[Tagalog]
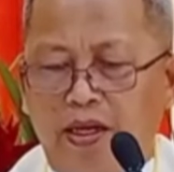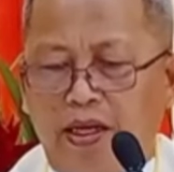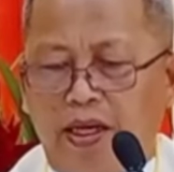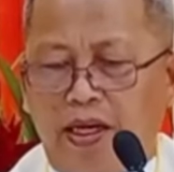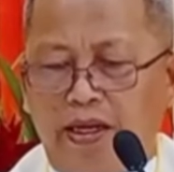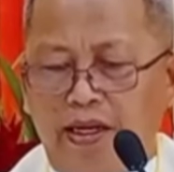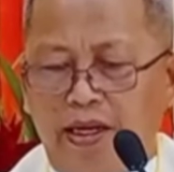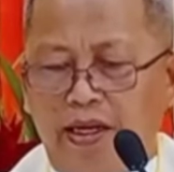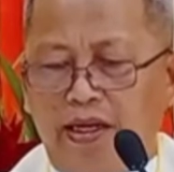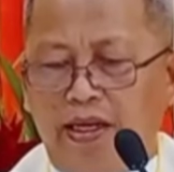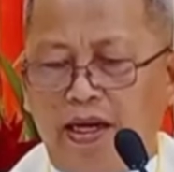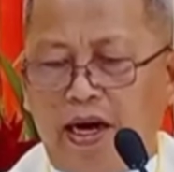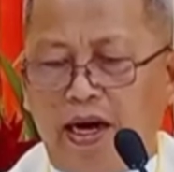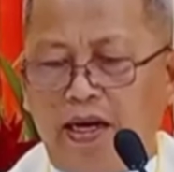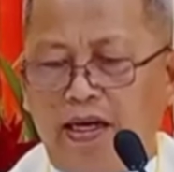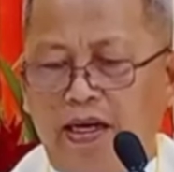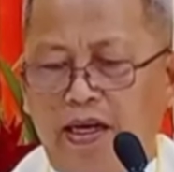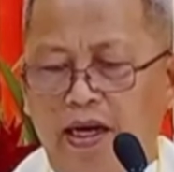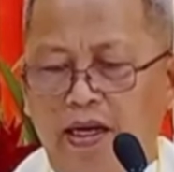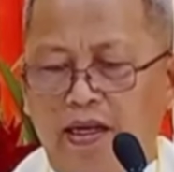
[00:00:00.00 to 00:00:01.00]

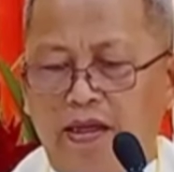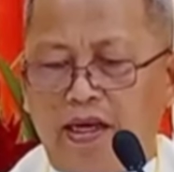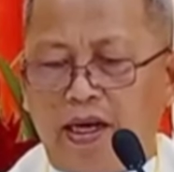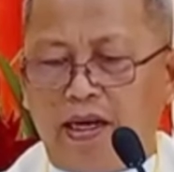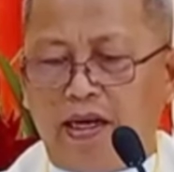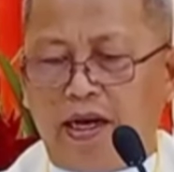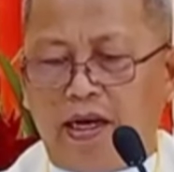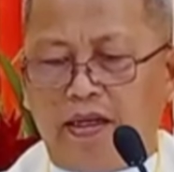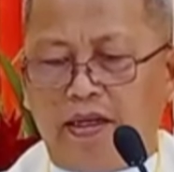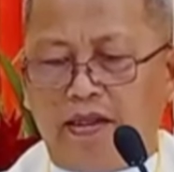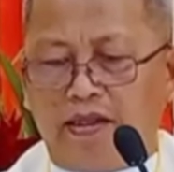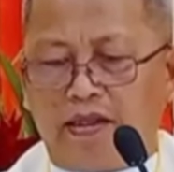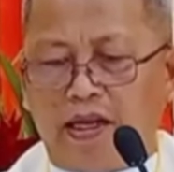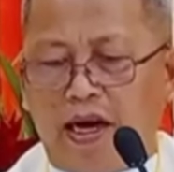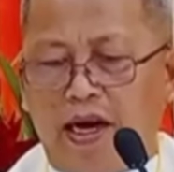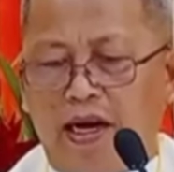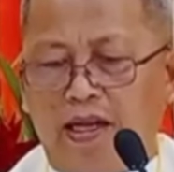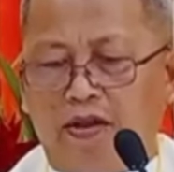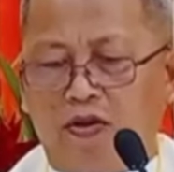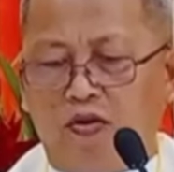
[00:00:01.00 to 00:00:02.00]
gidid-an ang tanan
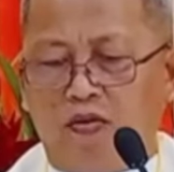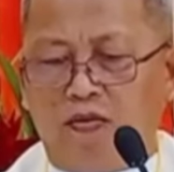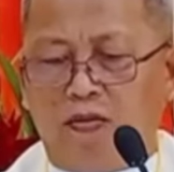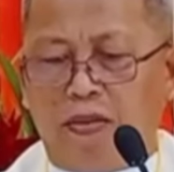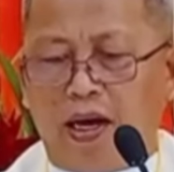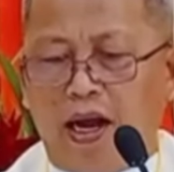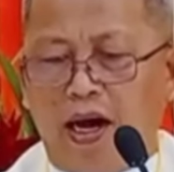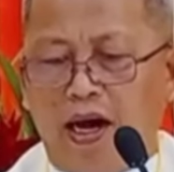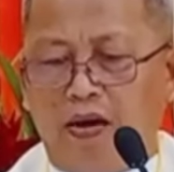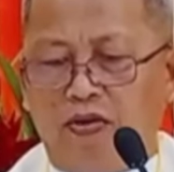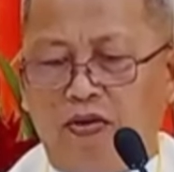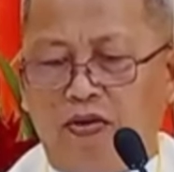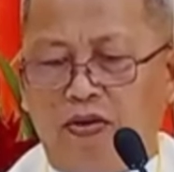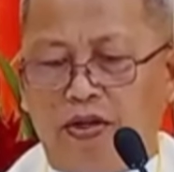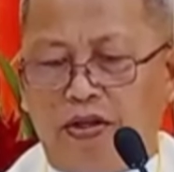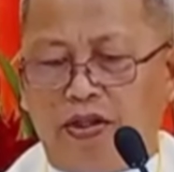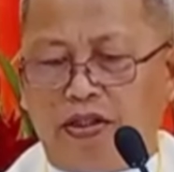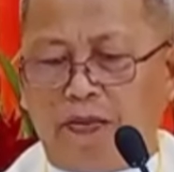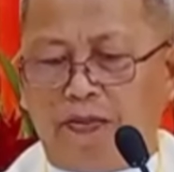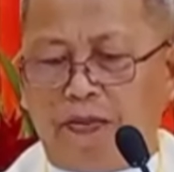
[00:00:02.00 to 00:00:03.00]
sa atong
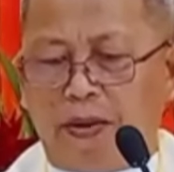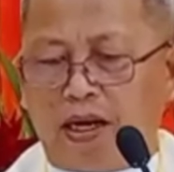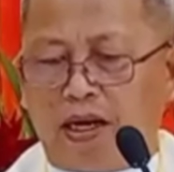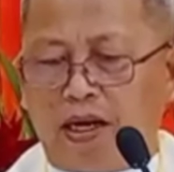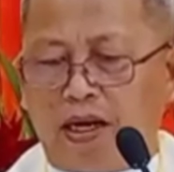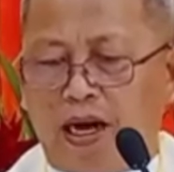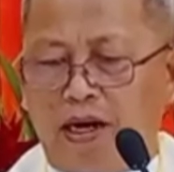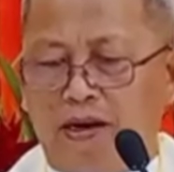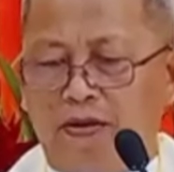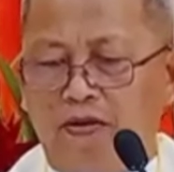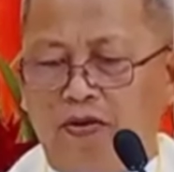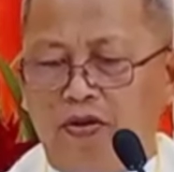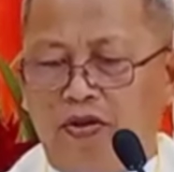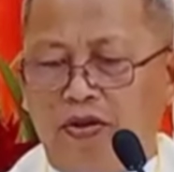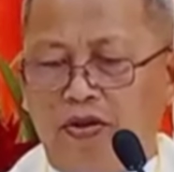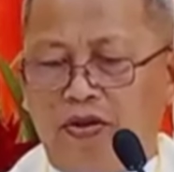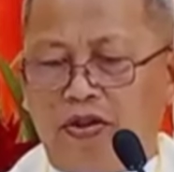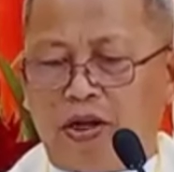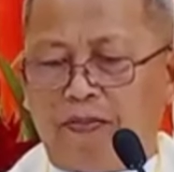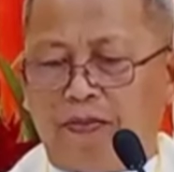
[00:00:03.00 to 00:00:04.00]
balaod sa
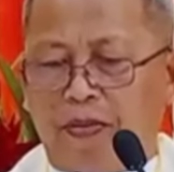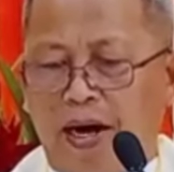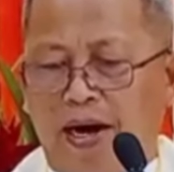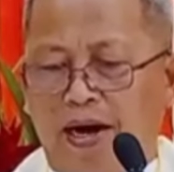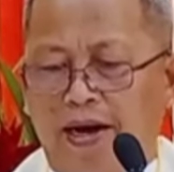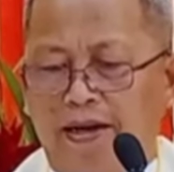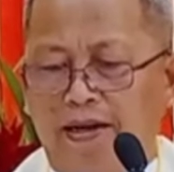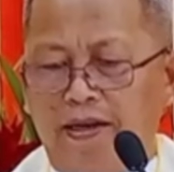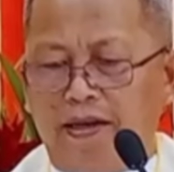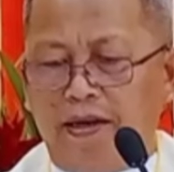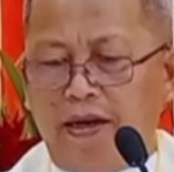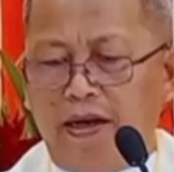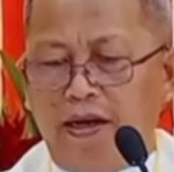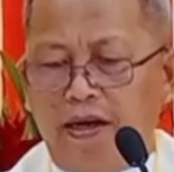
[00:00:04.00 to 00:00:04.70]
pagkaon sa pan